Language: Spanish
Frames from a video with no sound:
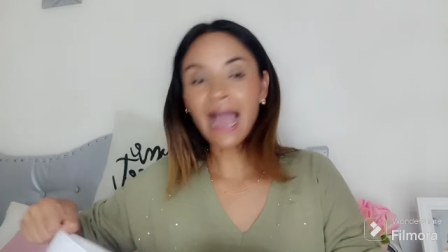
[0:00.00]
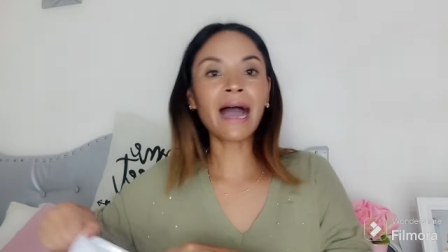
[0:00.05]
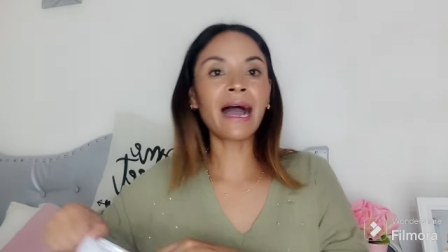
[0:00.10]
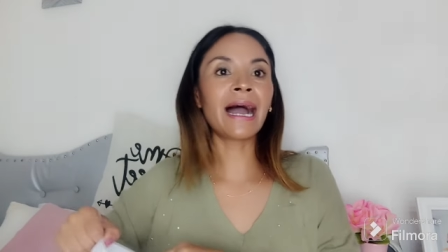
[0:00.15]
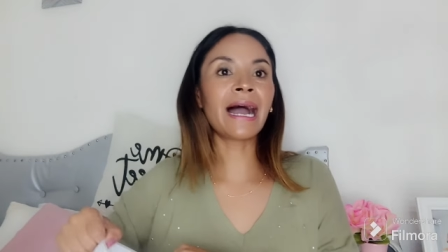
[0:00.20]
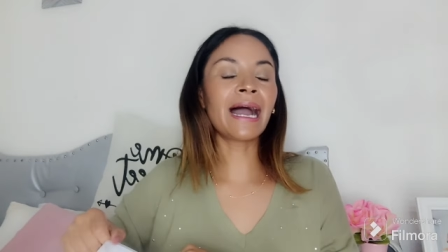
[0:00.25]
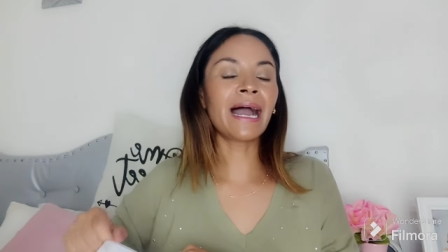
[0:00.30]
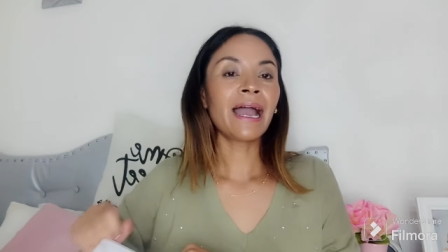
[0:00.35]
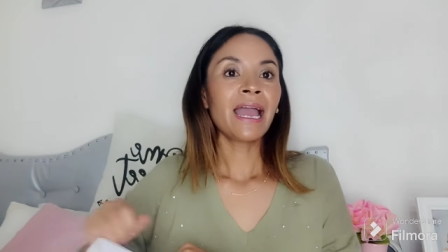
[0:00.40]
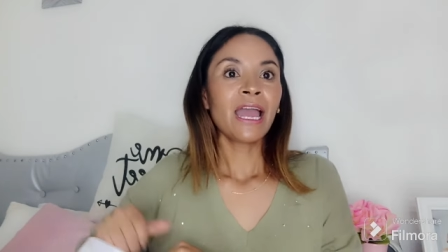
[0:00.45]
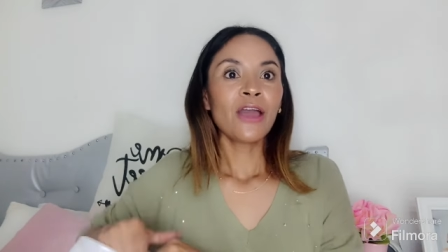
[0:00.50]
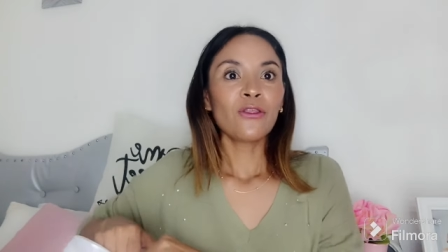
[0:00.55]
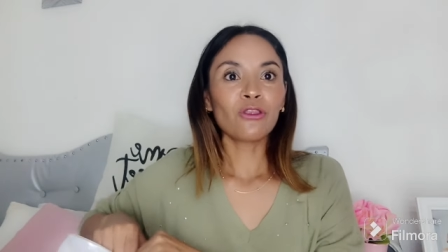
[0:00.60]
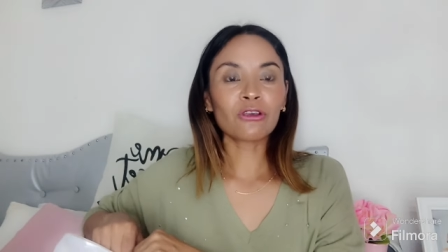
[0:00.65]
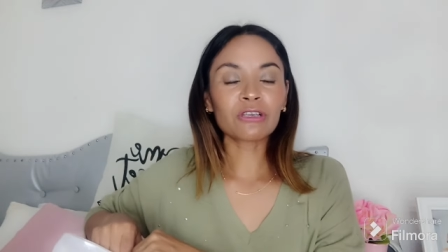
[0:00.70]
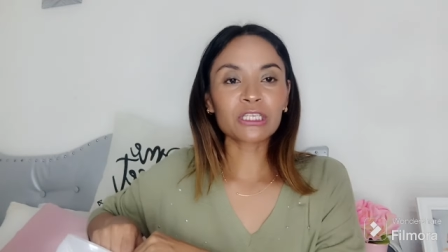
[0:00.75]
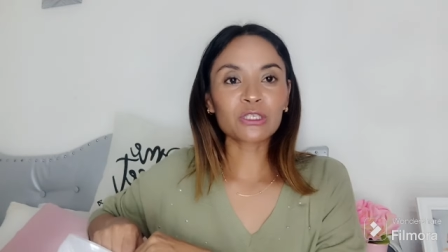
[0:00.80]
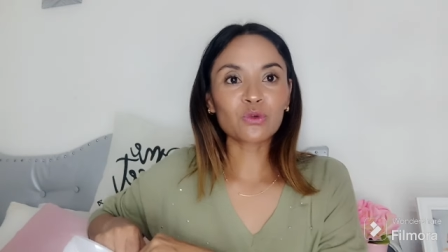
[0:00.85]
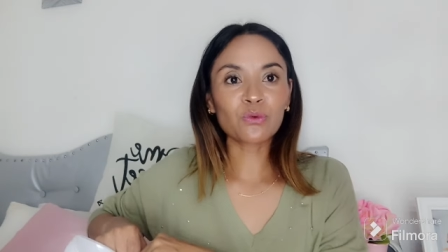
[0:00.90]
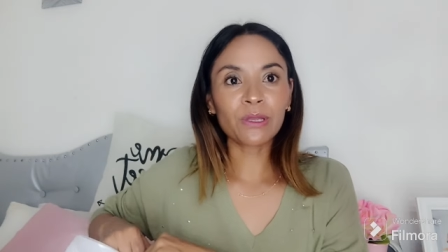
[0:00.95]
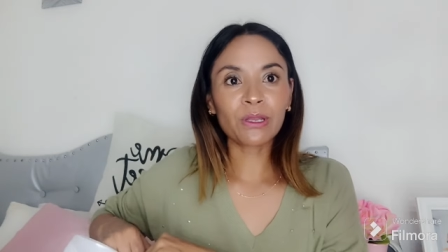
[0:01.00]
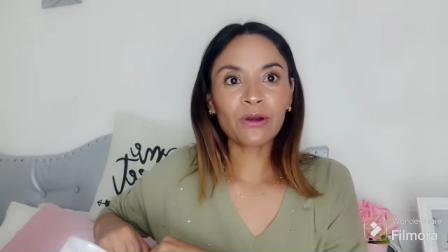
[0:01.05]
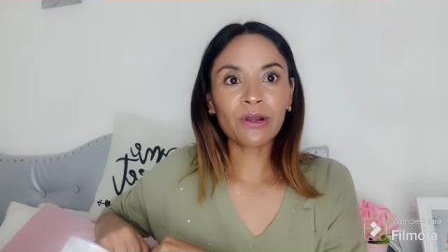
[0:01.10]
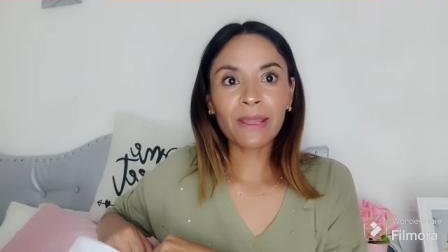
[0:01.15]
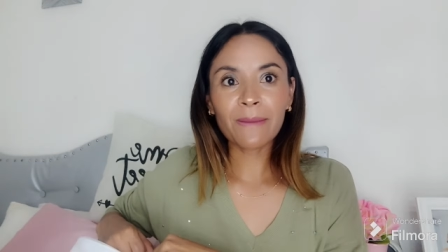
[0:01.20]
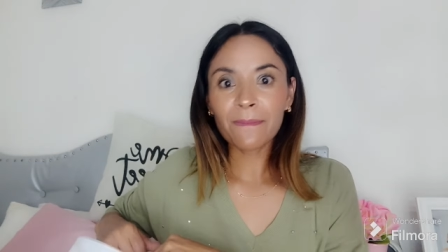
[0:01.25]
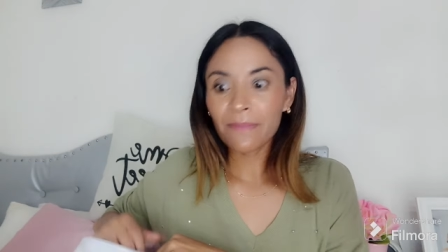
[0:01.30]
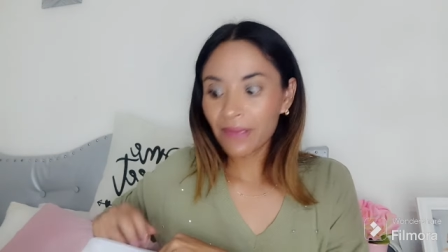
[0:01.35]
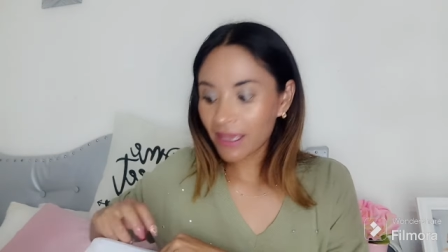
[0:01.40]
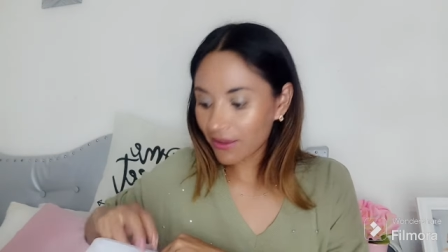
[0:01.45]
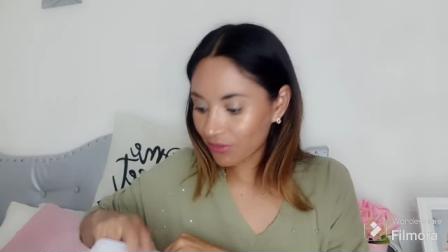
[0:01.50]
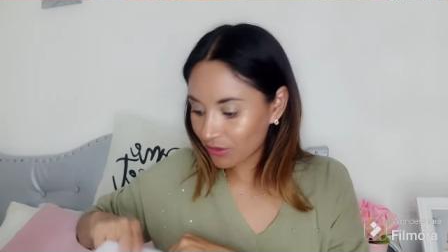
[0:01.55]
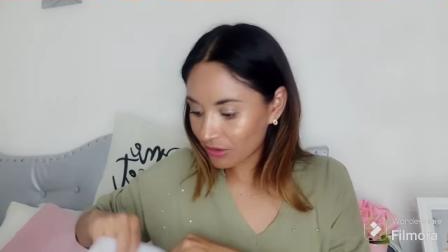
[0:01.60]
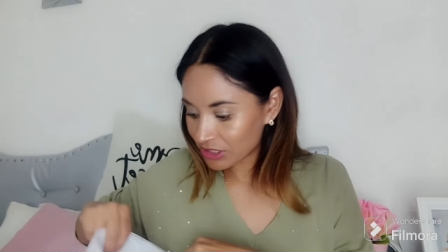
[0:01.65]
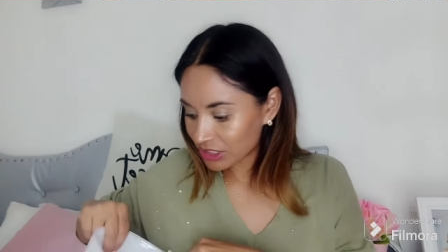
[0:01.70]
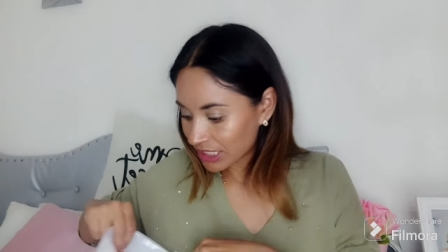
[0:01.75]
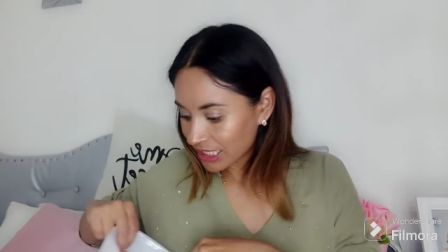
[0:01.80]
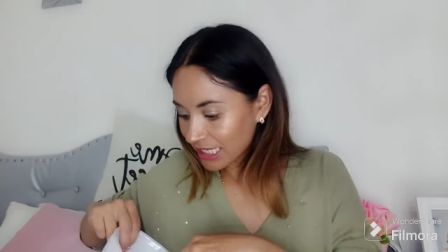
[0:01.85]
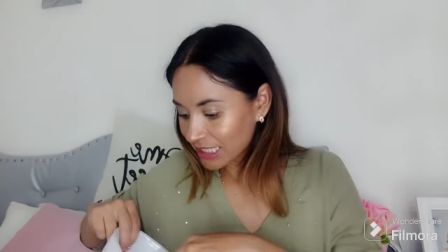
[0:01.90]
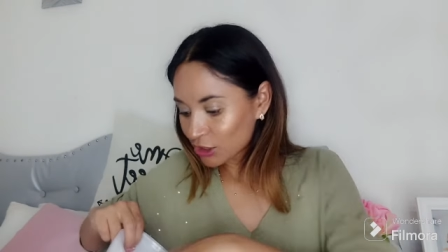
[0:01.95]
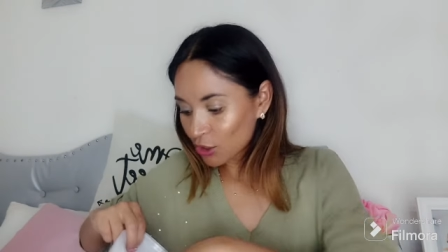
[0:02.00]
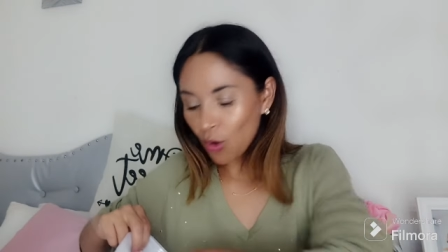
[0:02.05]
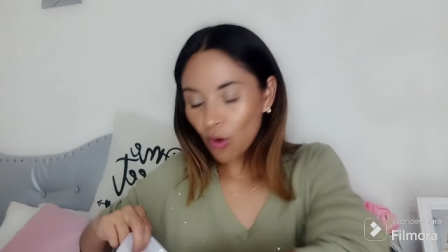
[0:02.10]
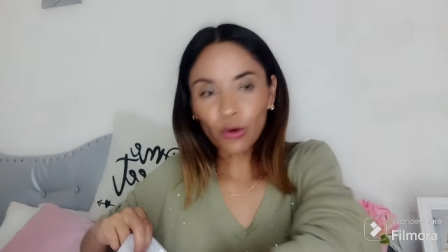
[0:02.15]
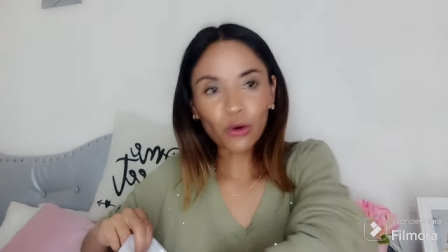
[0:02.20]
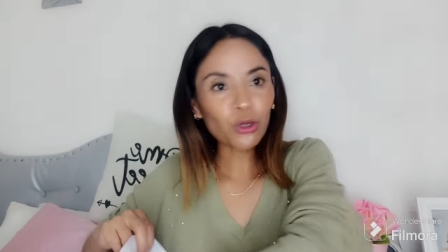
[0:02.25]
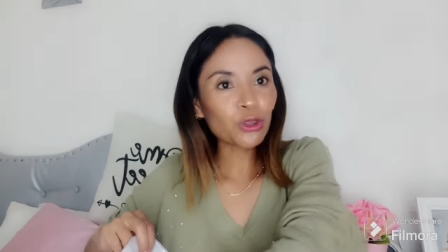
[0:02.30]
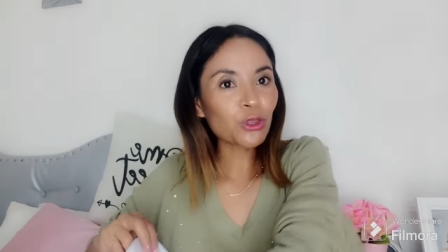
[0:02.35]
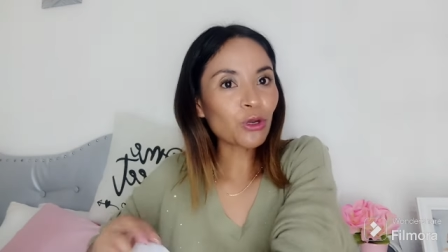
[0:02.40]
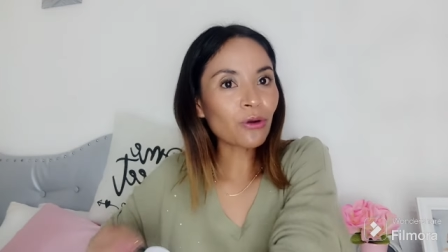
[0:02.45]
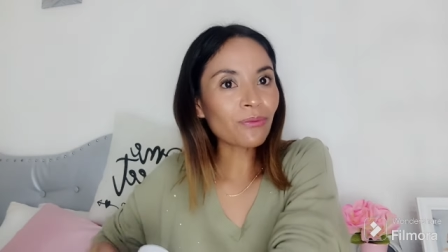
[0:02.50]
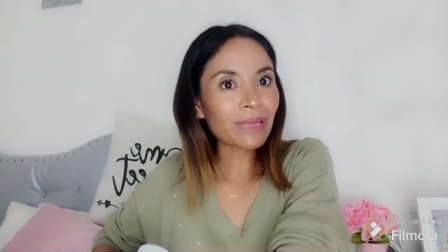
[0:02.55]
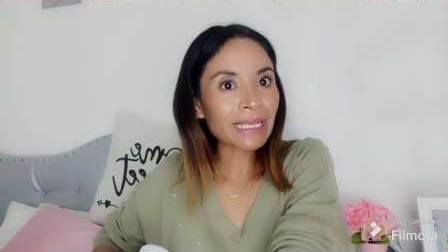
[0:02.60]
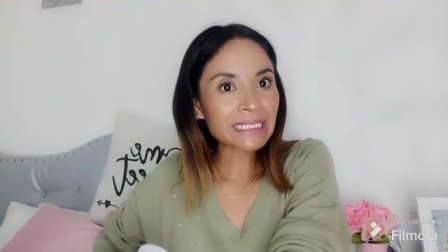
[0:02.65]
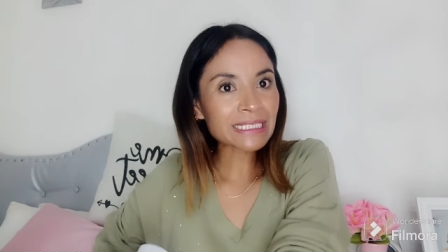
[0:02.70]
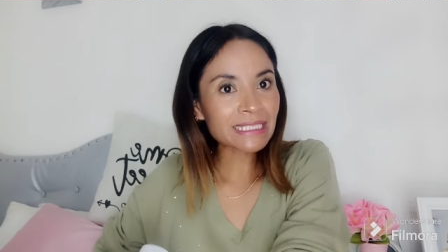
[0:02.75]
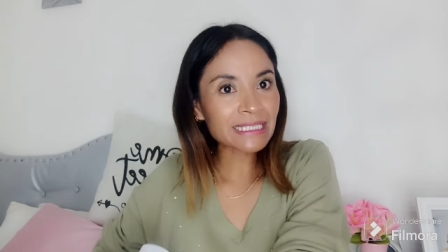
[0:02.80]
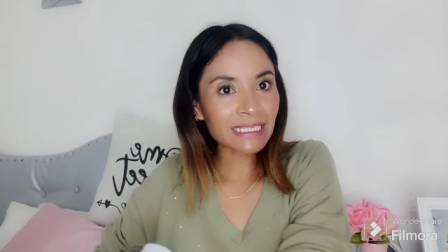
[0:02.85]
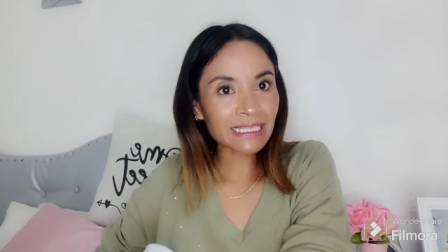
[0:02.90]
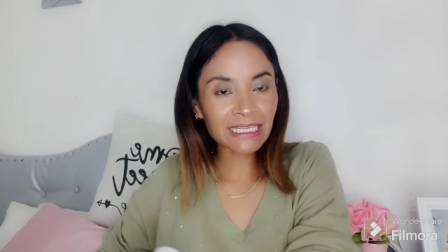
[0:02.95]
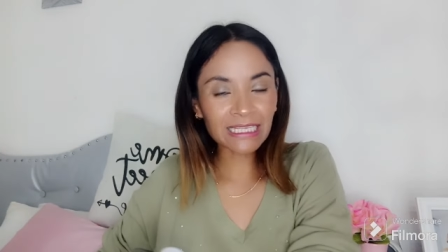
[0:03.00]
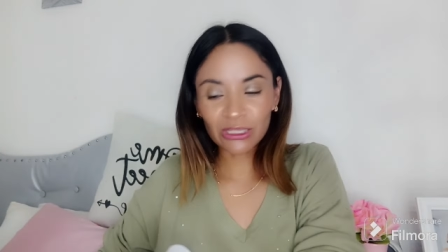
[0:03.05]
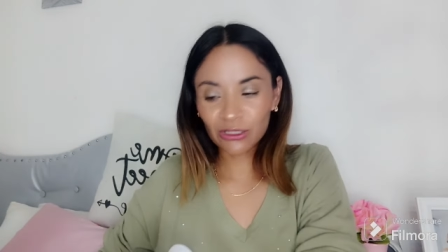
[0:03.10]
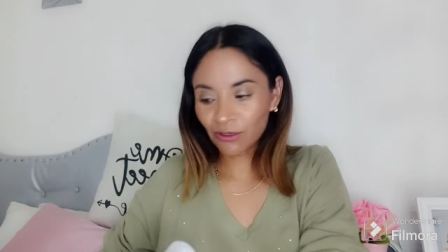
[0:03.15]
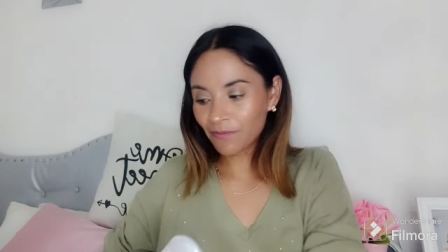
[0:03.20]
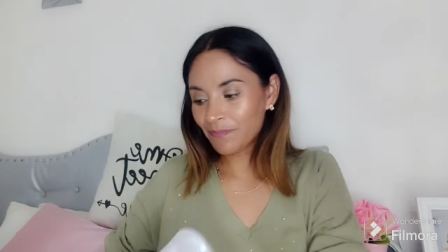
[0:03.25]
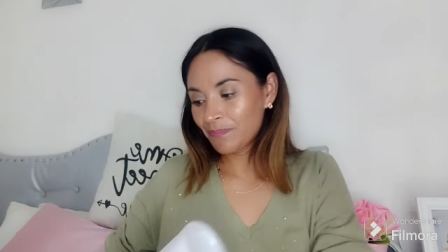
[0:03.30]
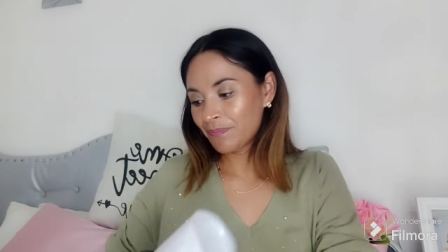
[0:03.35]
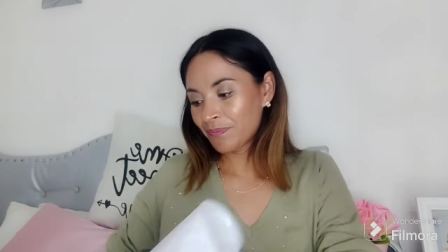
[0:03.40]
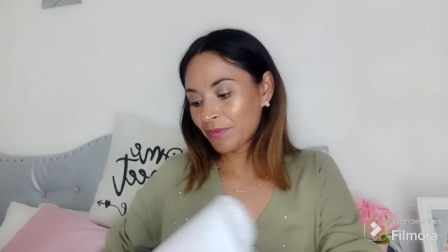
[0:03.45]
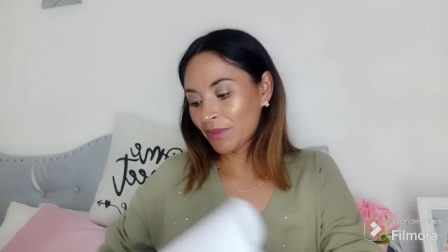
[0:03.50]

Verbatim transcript: Ah, nos estuvieron enviando, chicas, otro vestidito.